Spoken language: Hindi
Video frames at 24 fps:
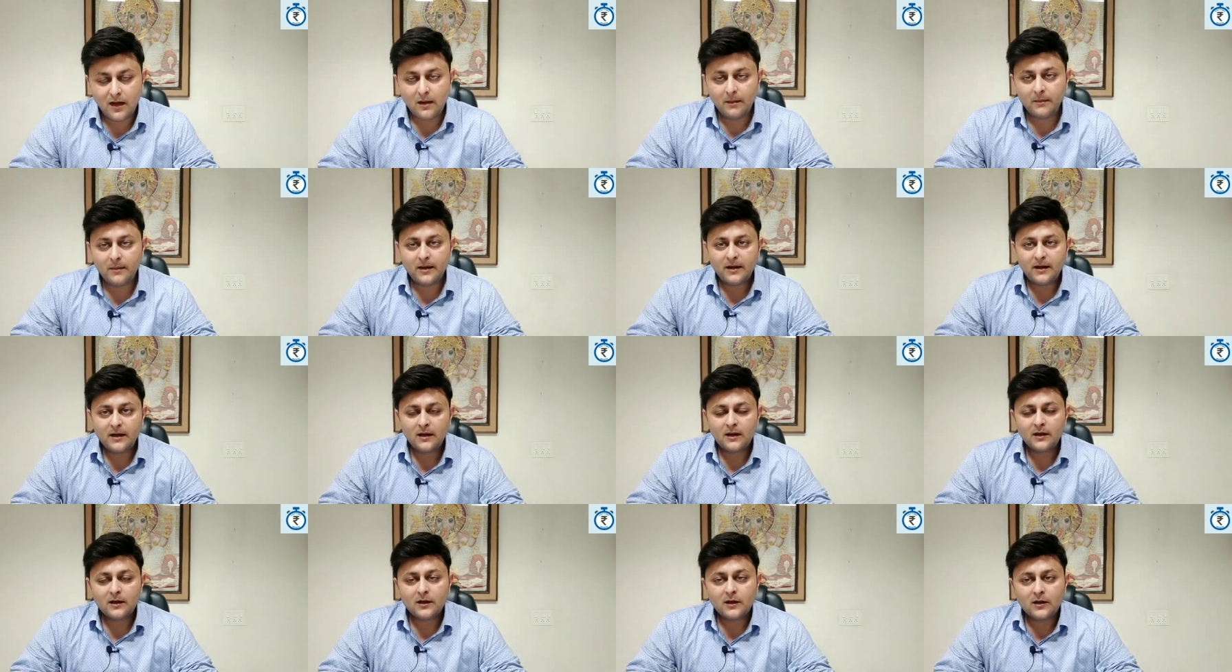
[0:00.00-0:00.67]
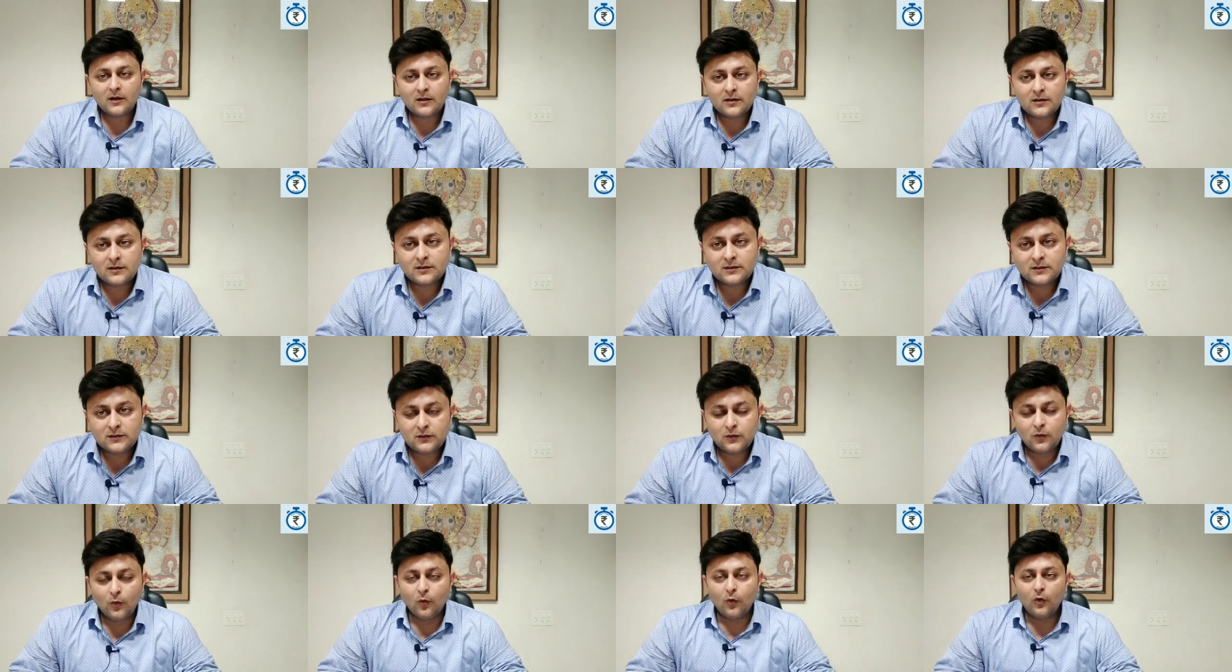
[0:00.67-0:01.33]
हमारे
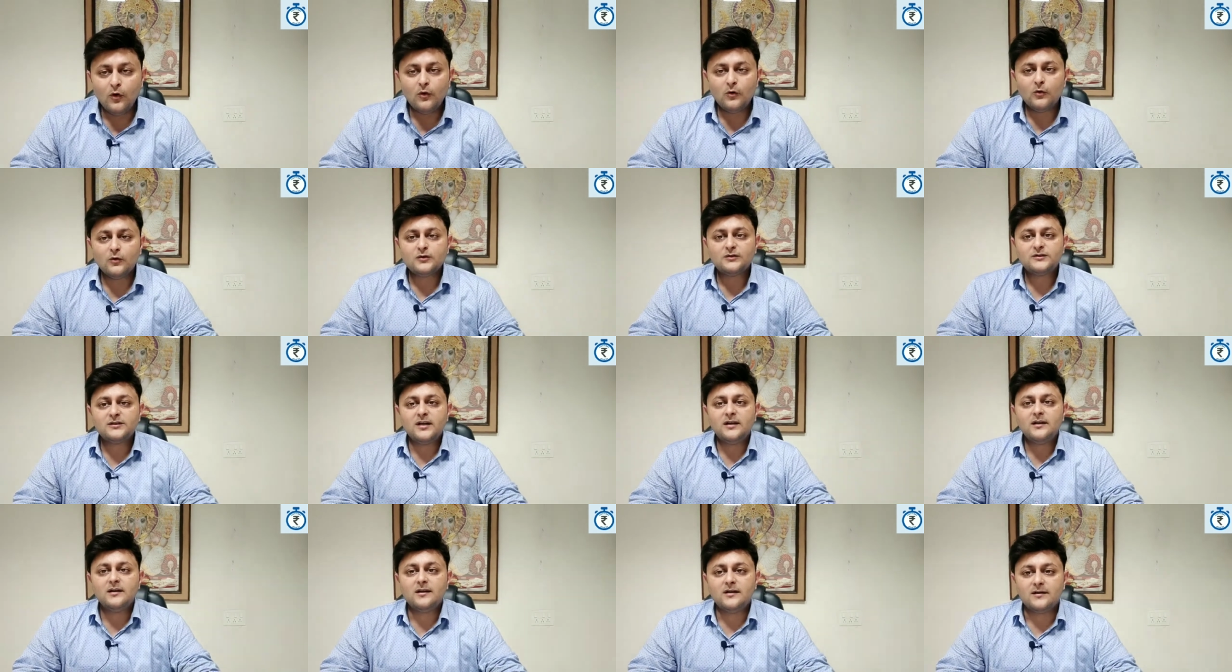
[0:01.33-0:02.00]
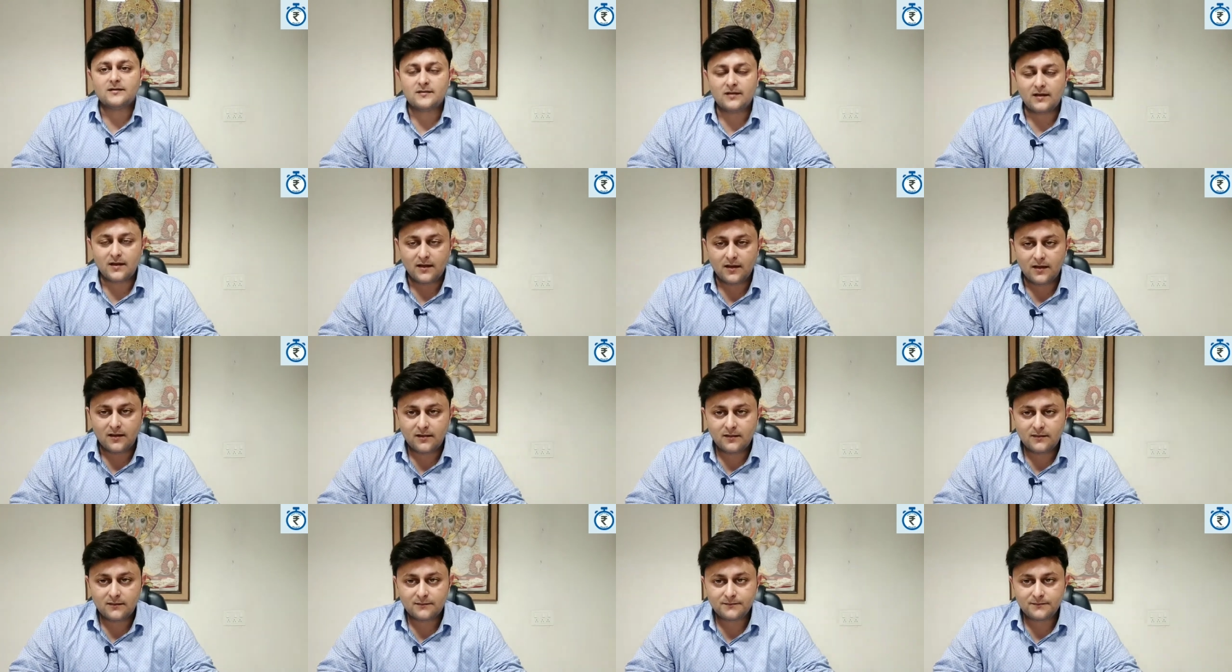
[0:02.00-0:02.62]
गोल को सेट कर सके